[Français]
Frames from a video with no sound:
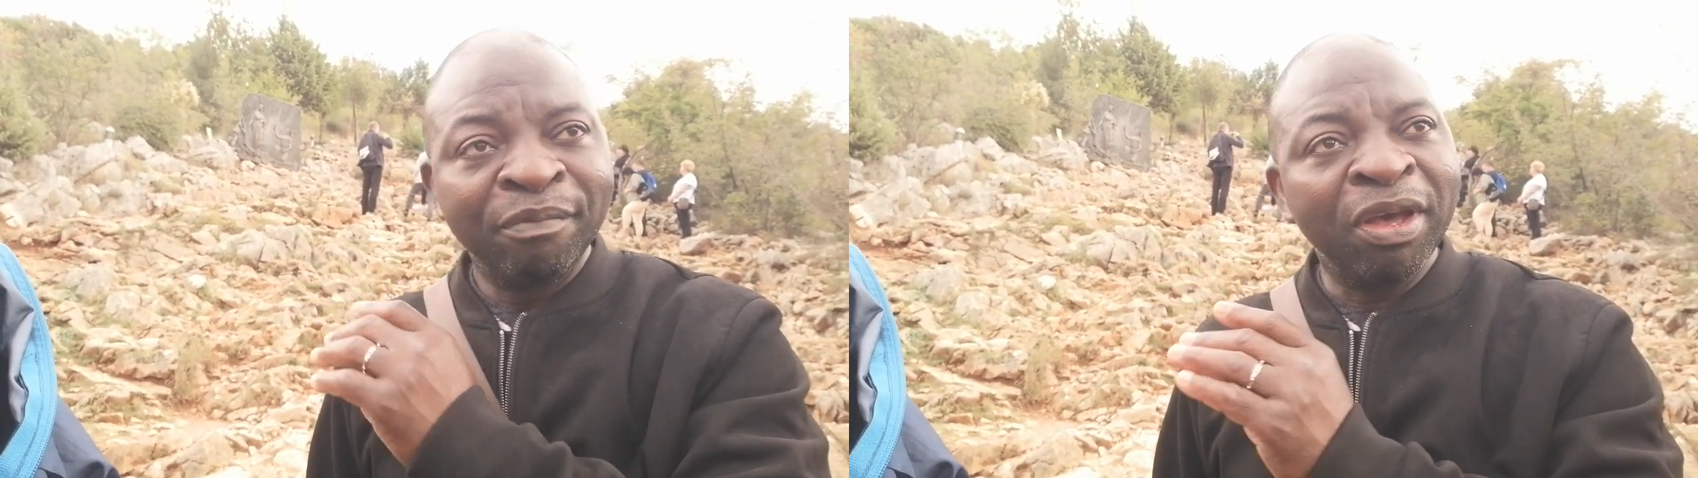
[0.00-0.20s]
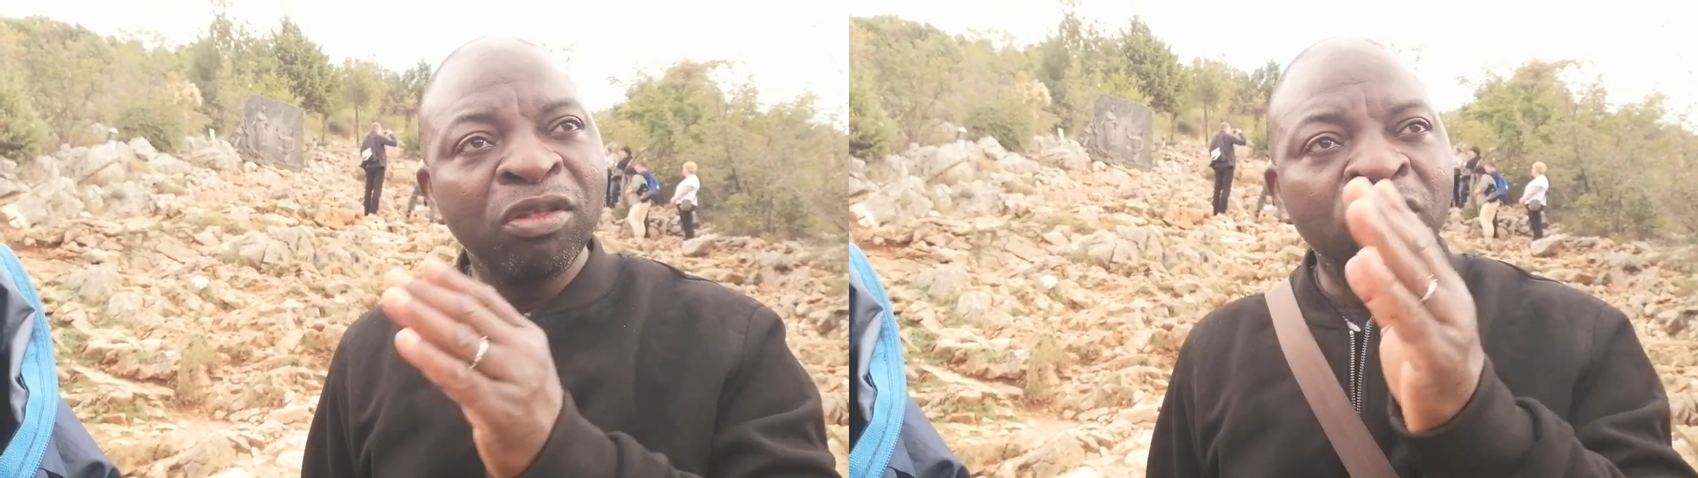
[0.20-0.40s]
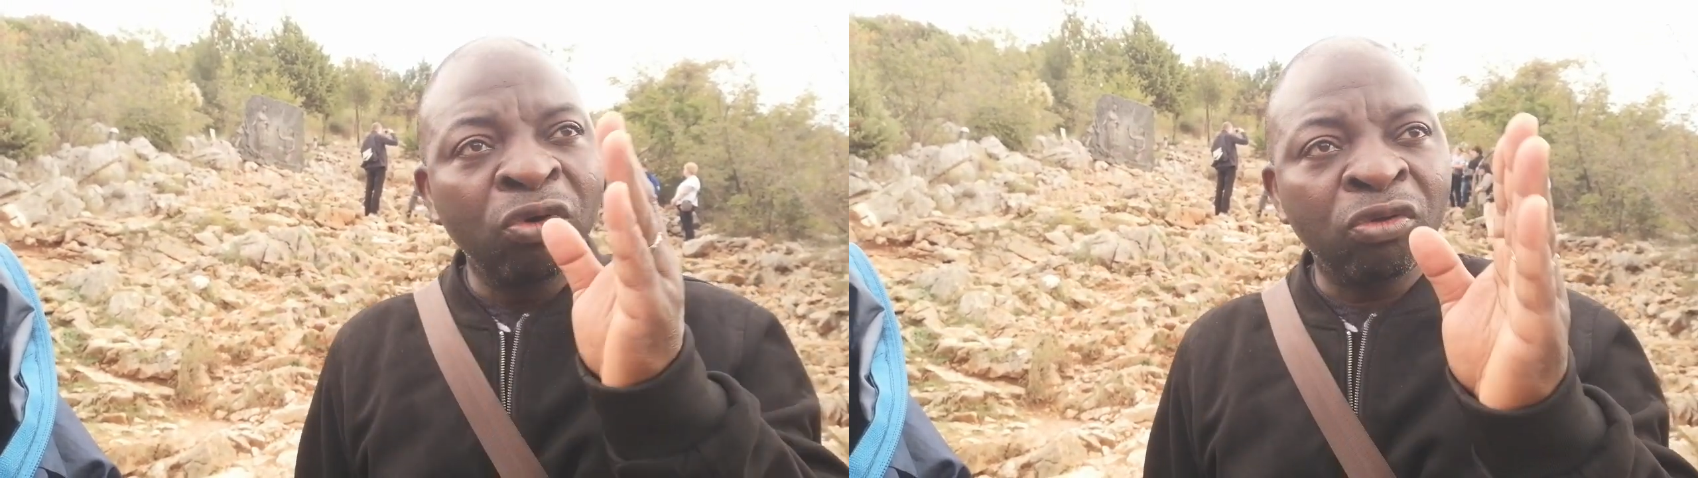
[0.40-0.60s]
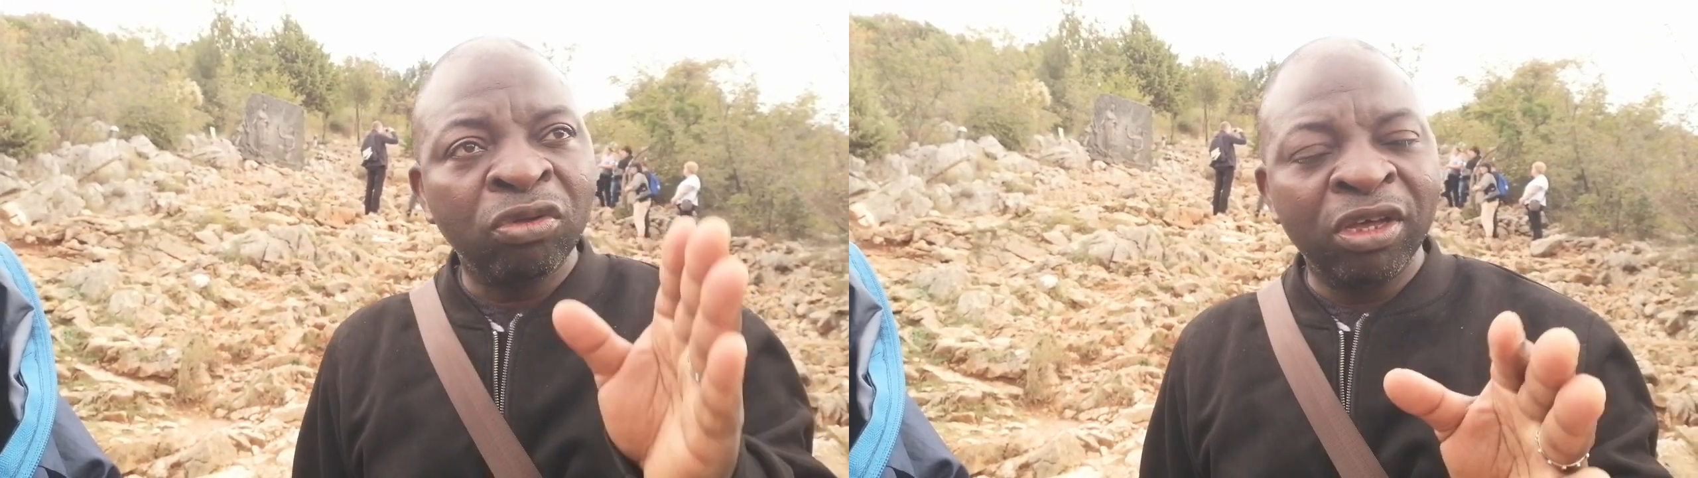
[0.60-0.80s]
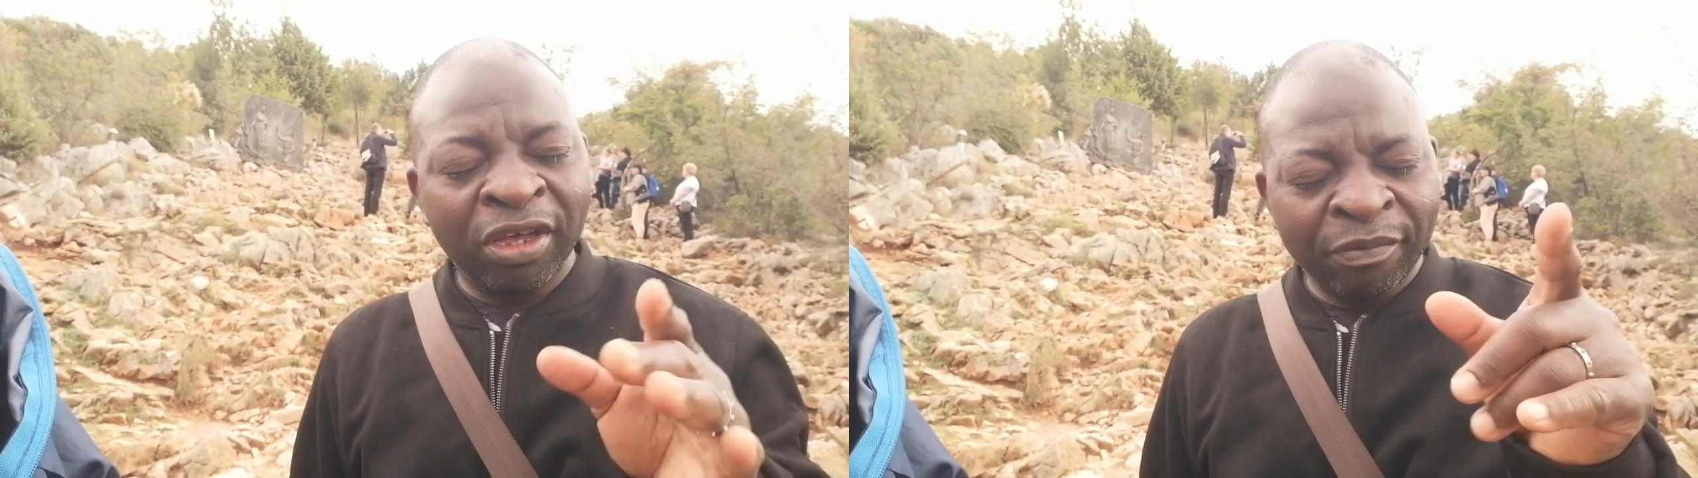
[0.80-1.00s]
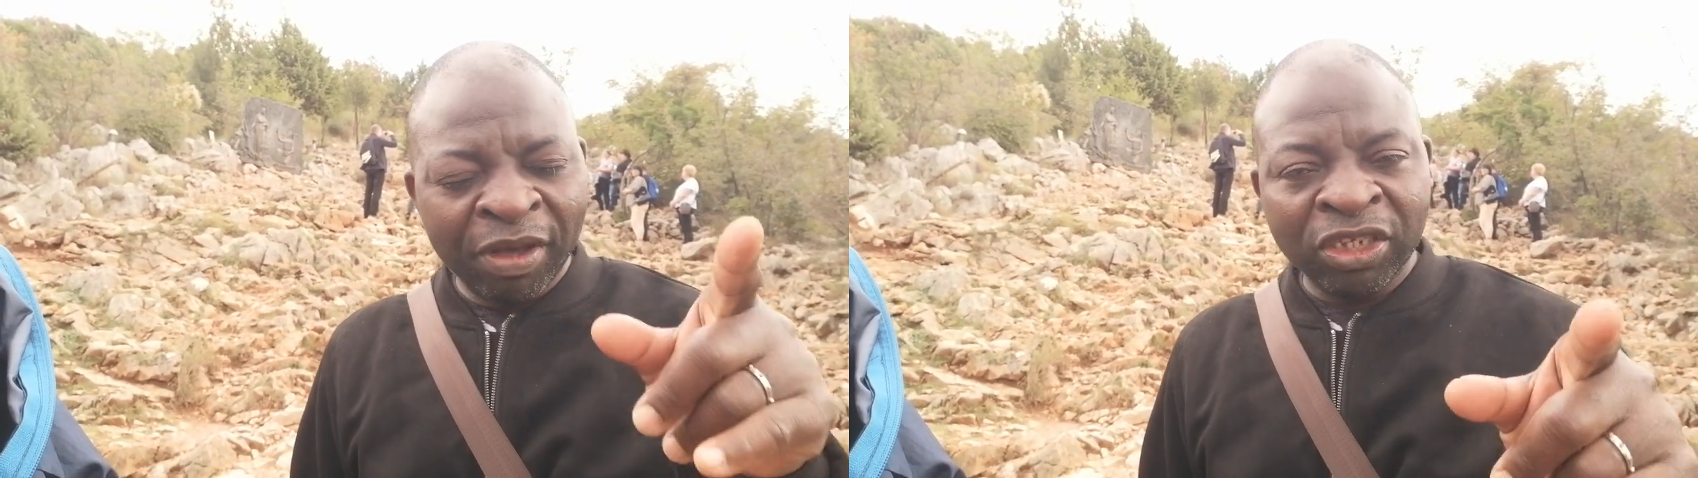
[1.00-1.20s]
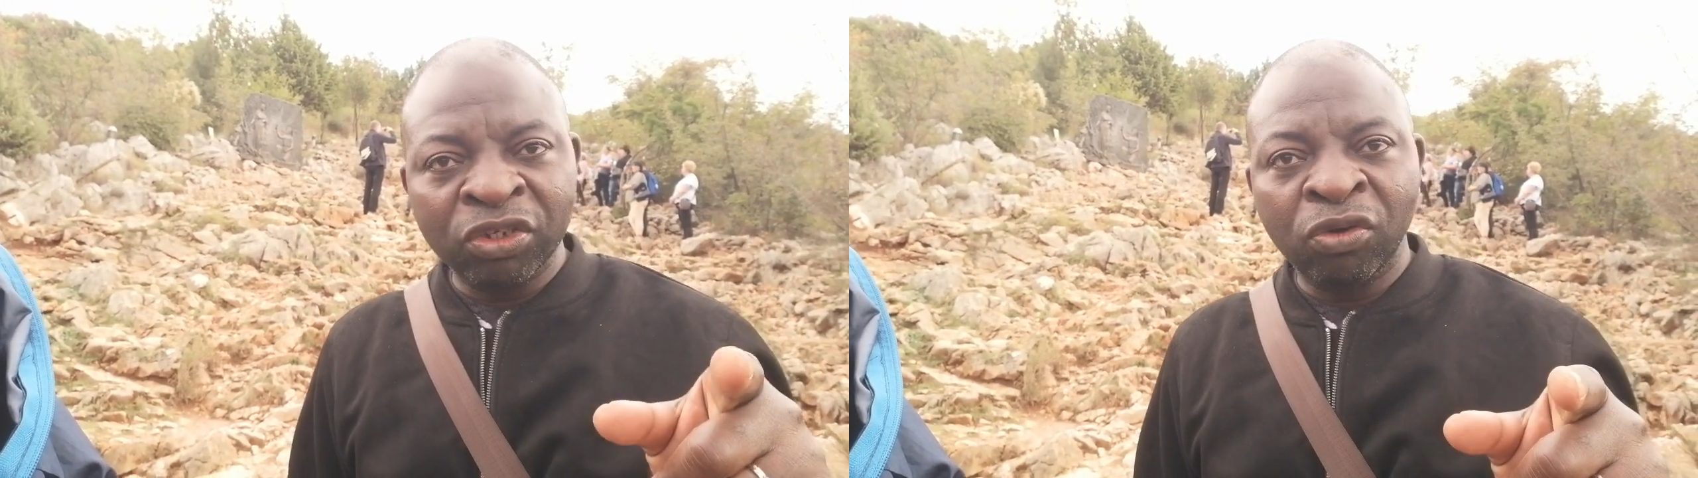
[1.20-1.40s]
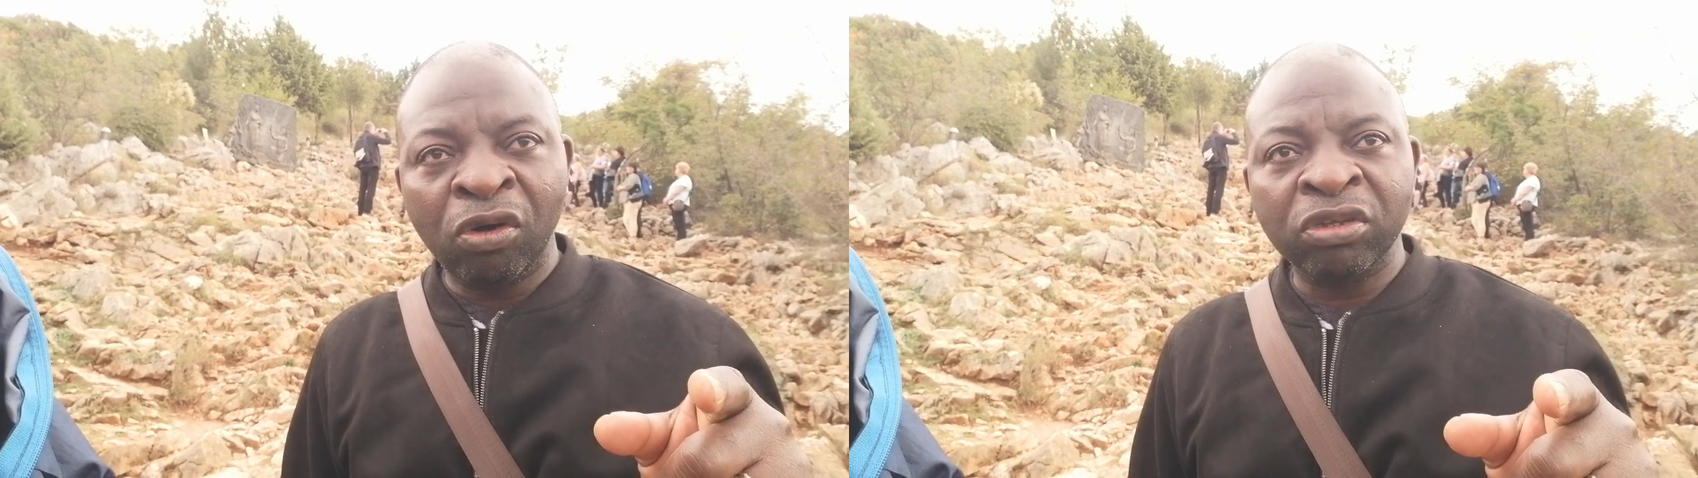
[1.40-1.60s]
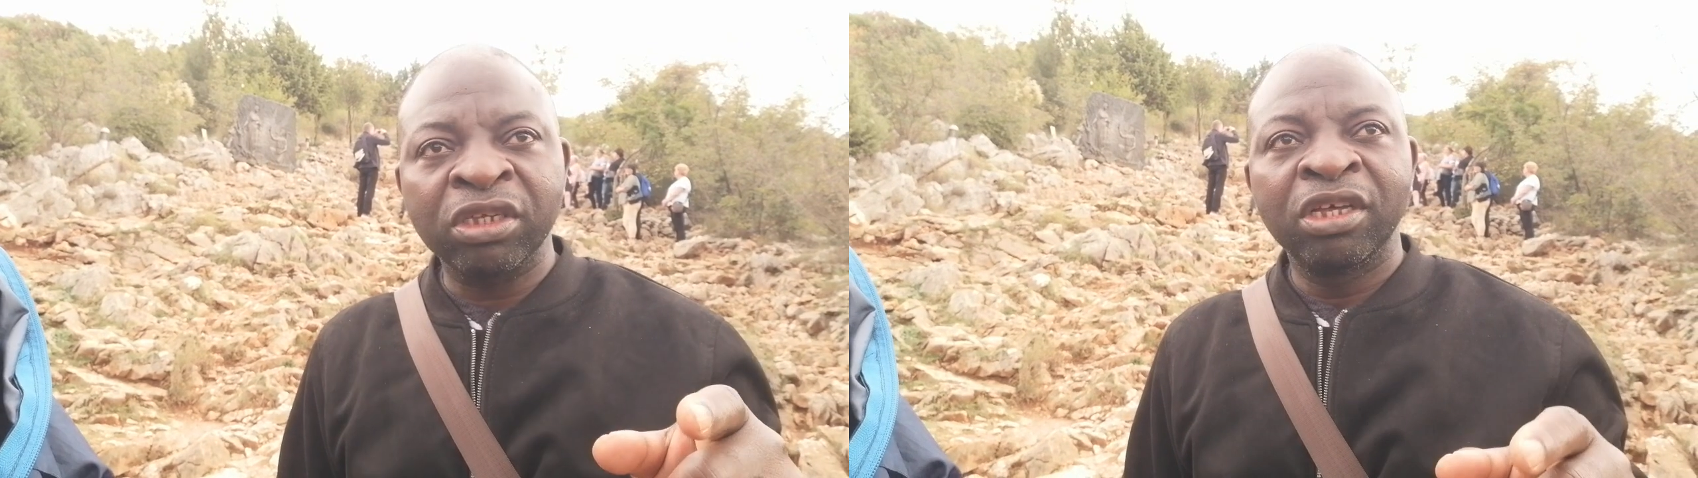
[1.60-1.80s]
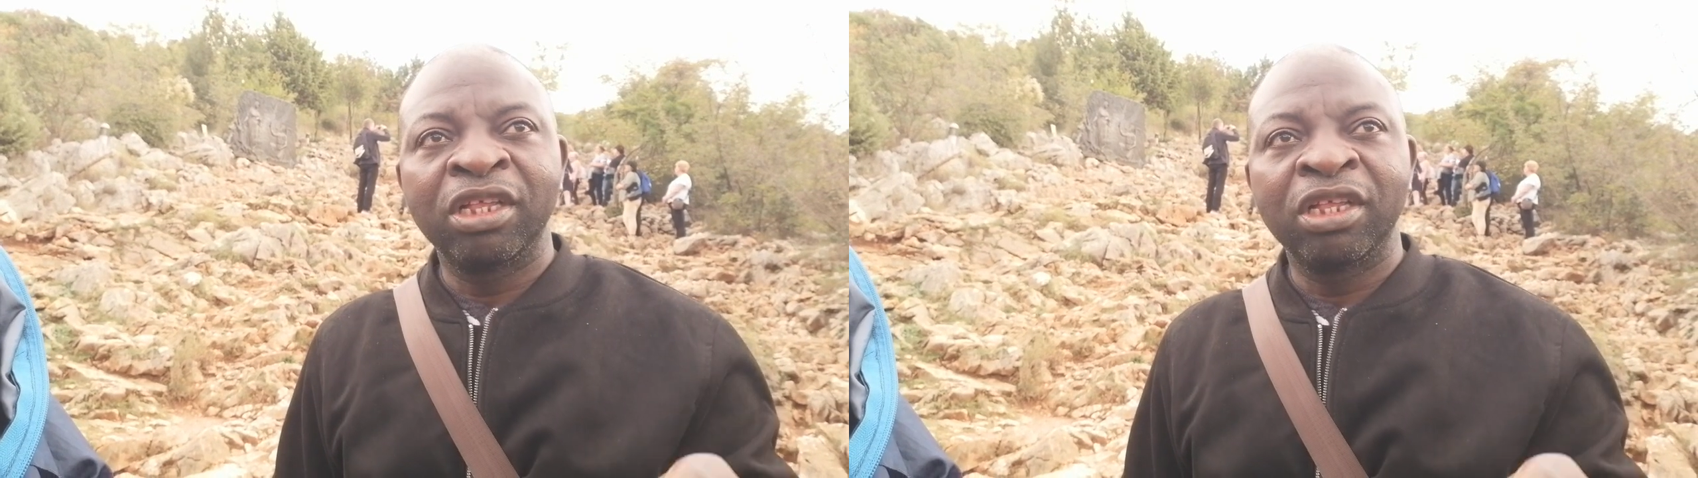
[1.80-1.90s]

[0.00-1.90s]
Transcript: Mais Lourdes et Mézigore,